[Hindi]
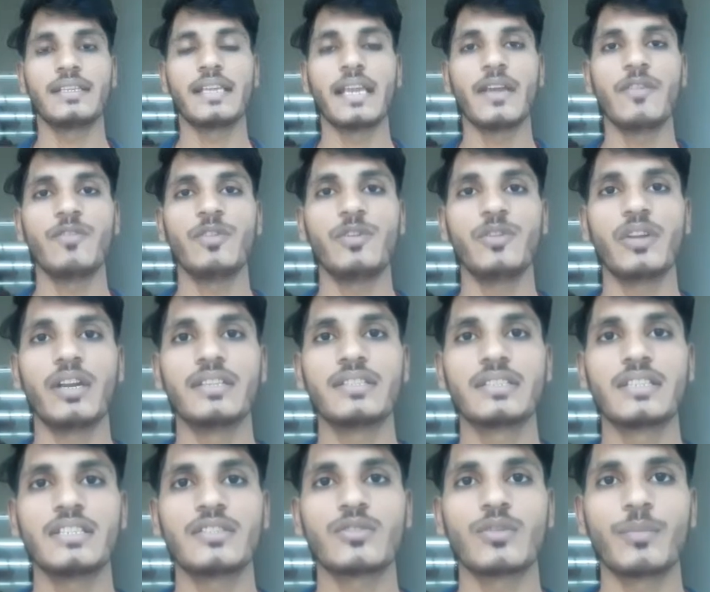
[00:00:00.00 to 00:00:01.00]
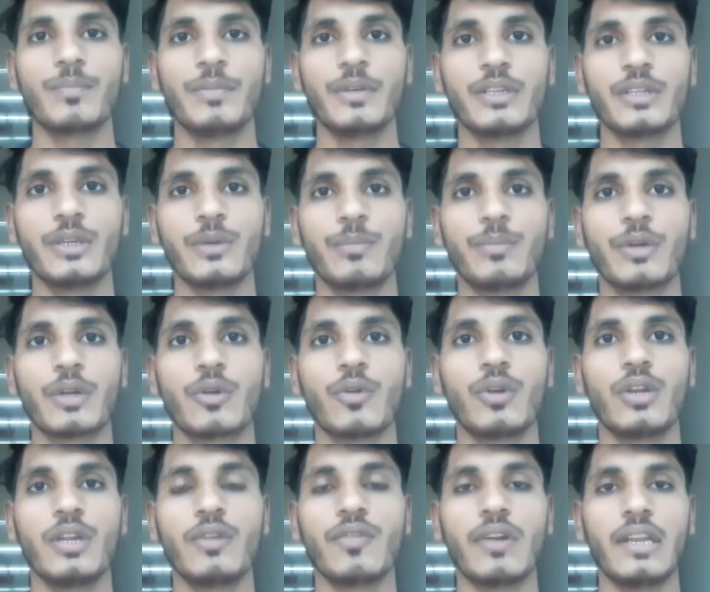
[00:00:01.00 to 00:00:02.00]
कि यह वीडियो आज के इस टॉपिक के ऊपर
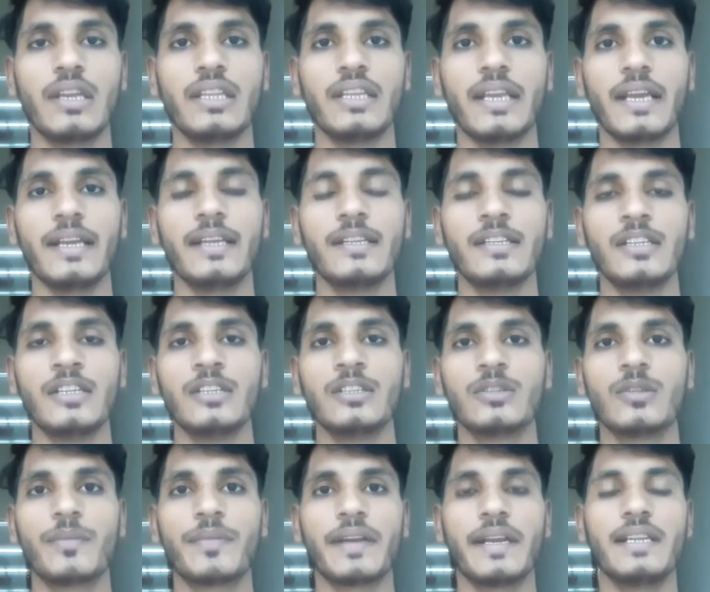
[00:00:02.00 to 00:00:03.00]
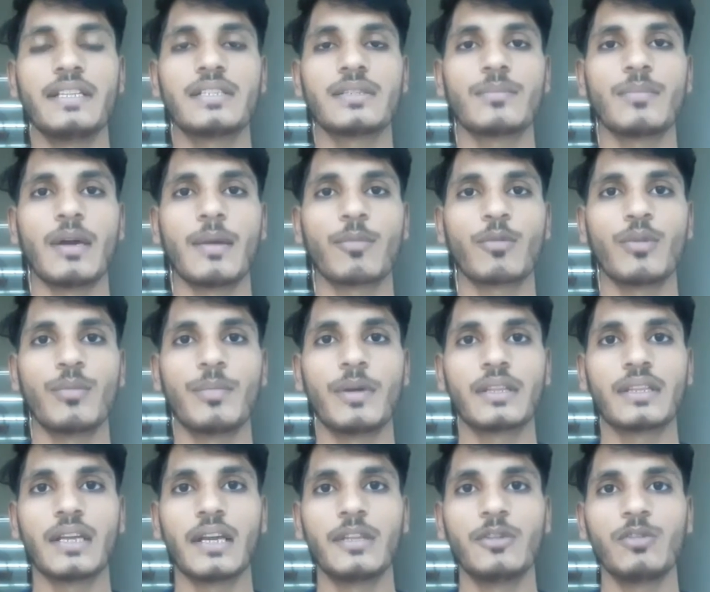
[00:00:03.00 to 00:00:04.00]
होने वाली है तो फ्रेंड्स मैं आपको
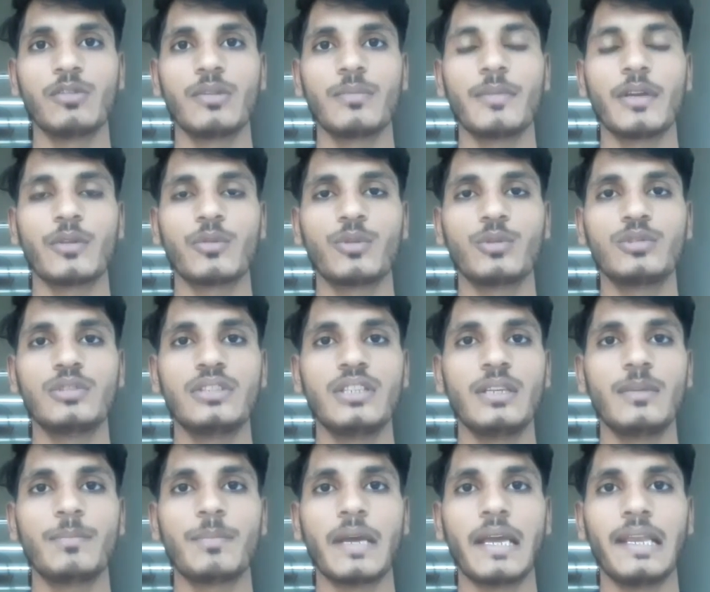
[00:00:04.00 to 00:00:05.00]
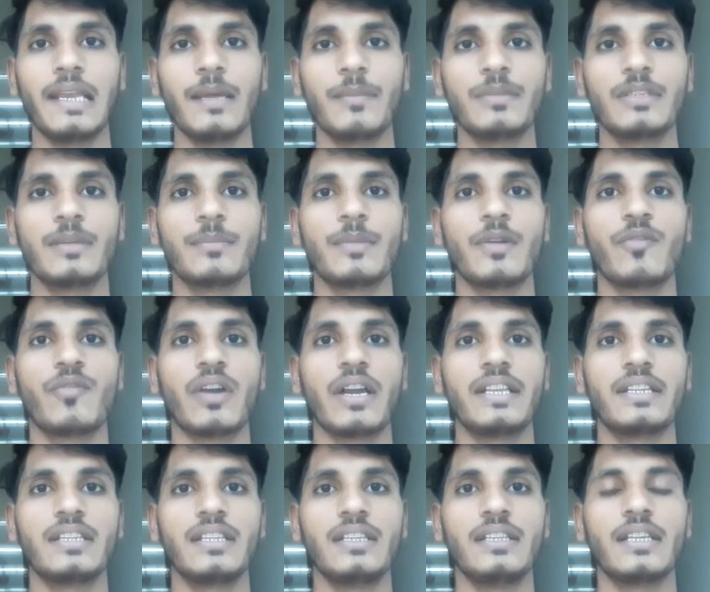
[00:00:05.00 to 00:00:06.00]
बता दूं कि मैं कुछ दिन पहले जब मैं
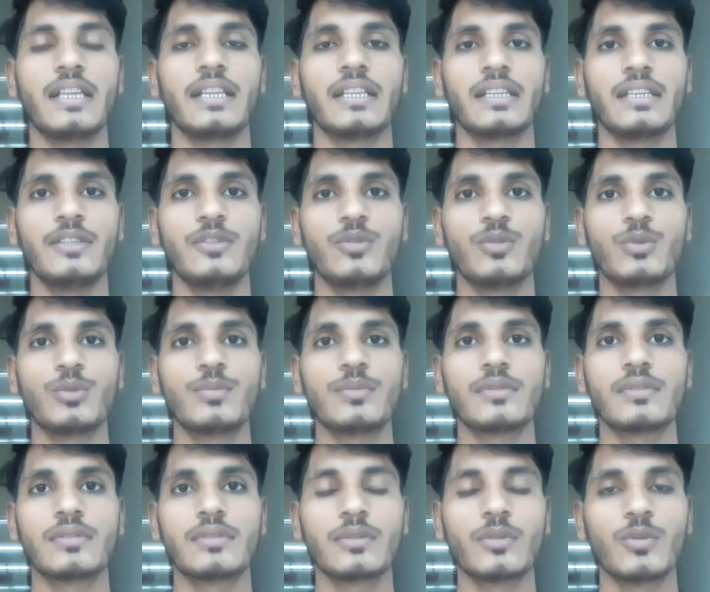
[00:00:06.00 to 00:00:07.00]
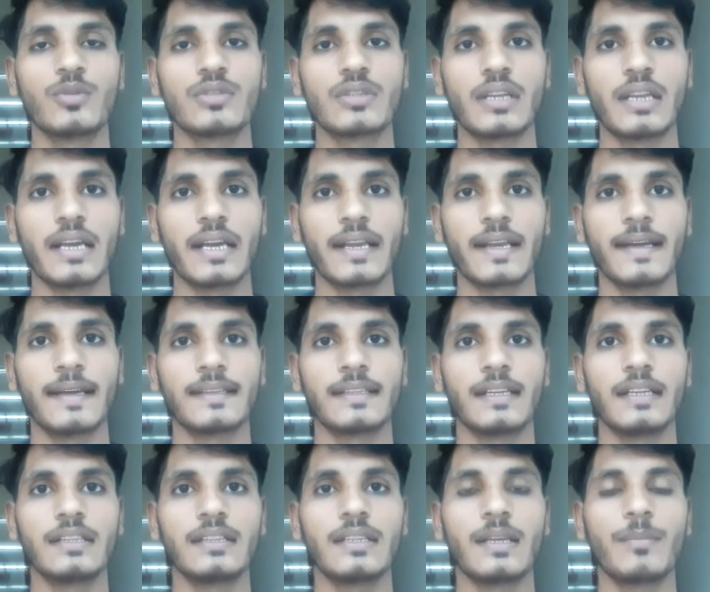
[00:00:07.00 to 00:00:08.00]
वाई यानी कि यूट्यूब को चला रहा
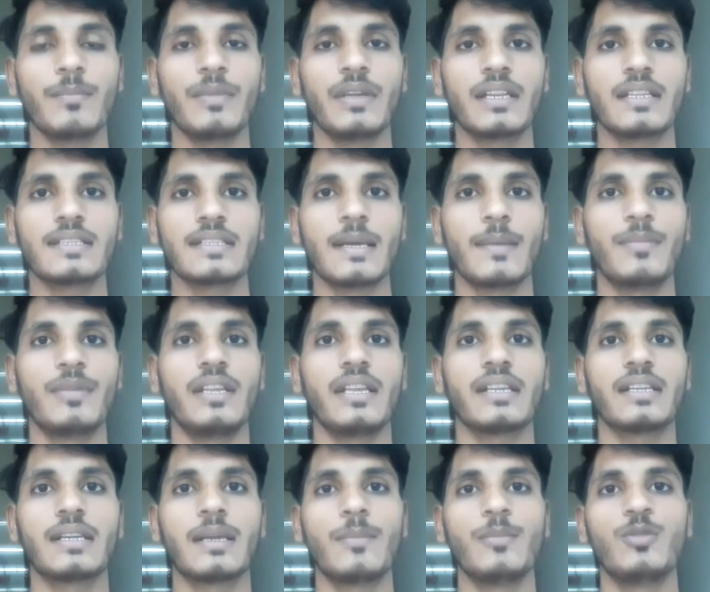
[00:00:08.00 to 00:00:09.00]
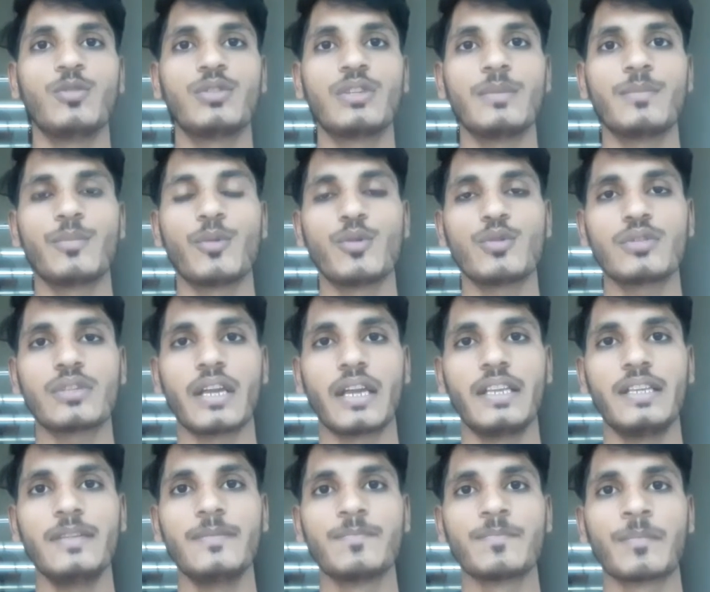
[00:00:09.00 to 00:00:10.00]
था तब मेरे सामने एक कम्युनिटी पोस्ट आई